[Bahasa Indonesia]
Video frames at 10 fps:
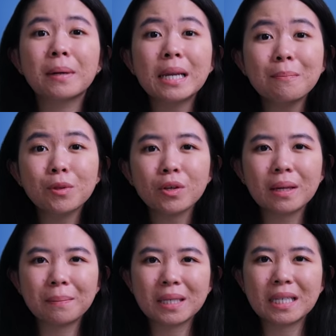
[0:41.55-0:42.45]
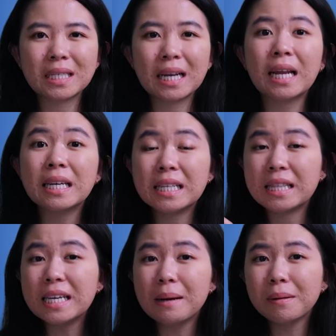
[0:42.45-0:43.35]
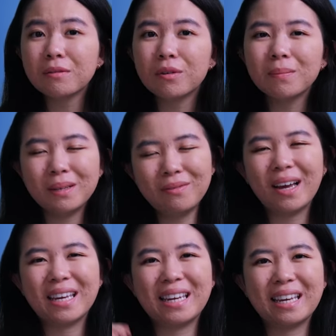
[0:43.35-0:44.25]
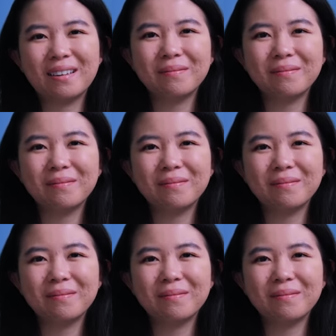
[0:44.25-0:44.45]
kripto tanpa cicilan di tiga platform DeFi ini.